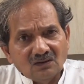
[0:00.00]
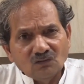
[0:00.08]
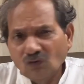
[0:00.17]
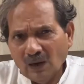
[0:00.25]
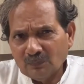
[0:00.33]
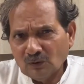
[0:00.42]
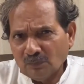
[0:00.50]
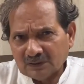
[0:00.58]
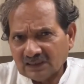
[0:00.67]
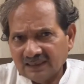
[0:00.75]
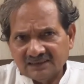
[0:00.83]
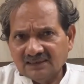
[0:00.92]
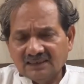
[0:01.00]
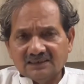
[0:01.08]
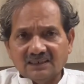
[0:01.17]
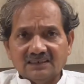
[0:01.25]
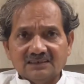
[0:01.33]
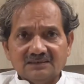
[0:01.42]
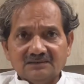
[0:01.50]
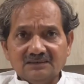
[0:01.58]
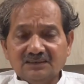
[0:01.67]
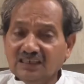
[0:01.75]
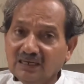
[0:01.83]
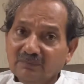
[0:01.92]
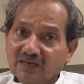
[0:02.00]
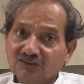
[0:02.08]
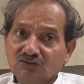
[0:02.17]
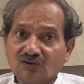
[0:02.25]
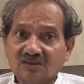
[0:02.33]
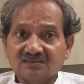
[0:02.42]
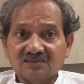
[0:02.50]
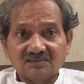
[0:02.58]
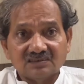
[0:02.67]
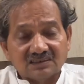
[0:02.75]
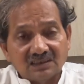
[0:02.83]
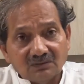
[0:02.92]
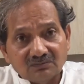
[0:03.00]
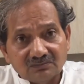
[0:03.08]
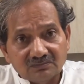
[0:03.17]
वो आपको प्रताड़ित नहीं करेगी ये मैं एश्योरेंस दे सकता हूं